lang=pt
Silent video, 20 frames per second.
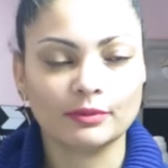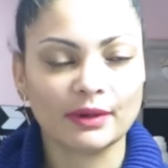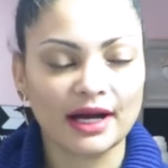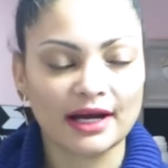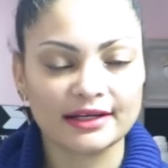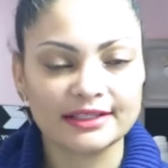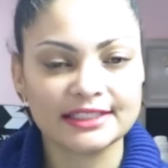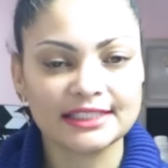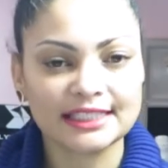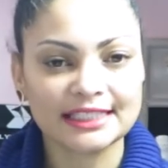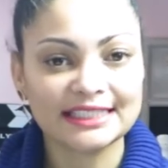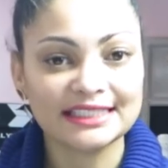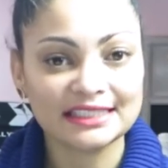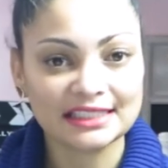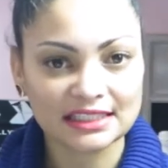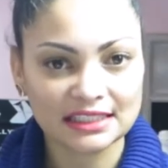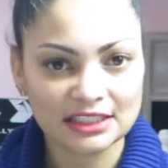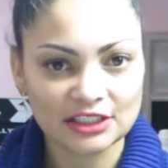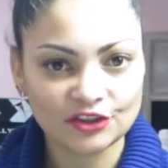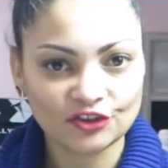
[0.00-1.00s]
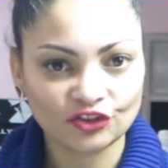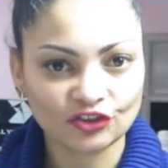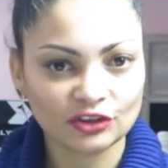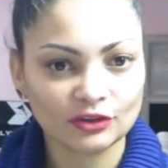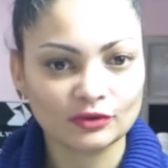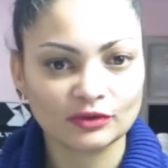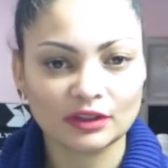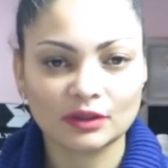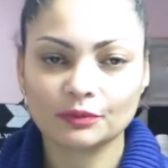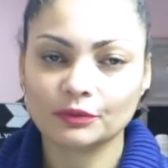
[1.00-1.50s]
Mas existe,
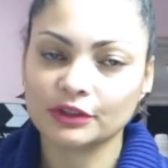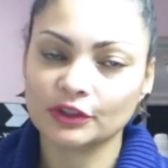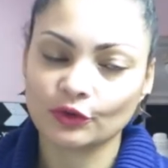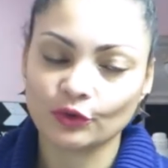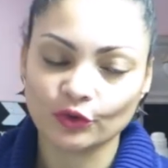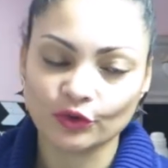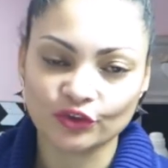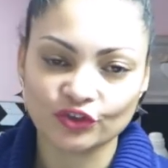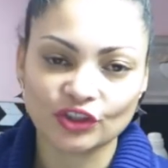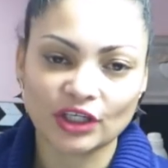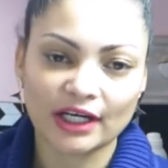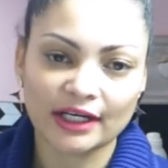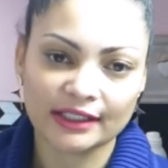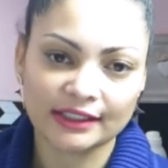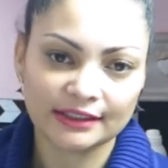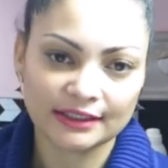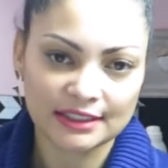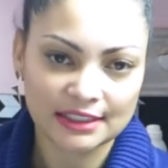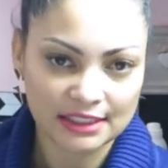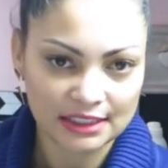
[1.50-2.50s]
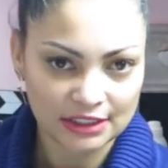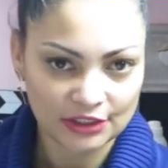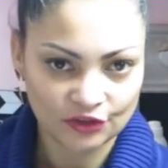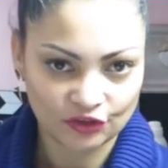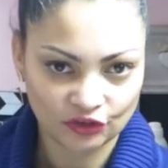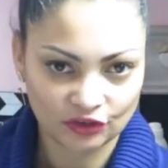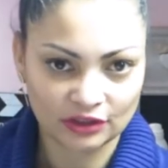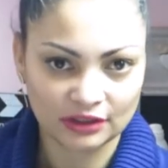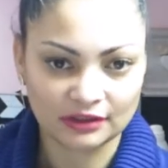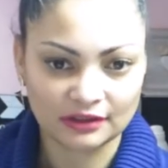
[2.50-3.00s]
no tempo de hoje ainda
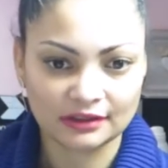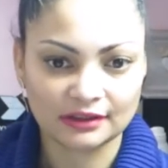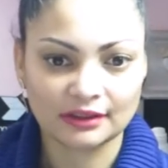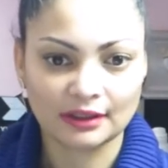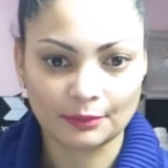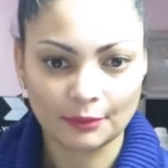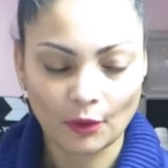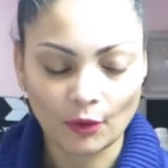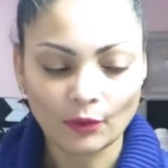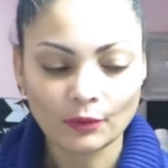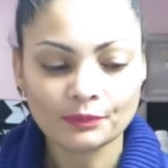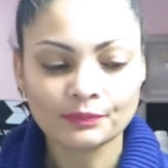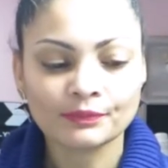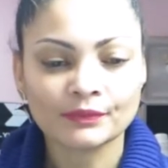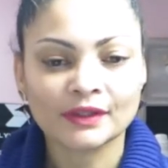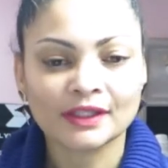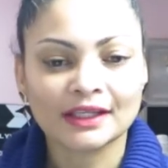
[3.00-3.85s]
existe, tá bom?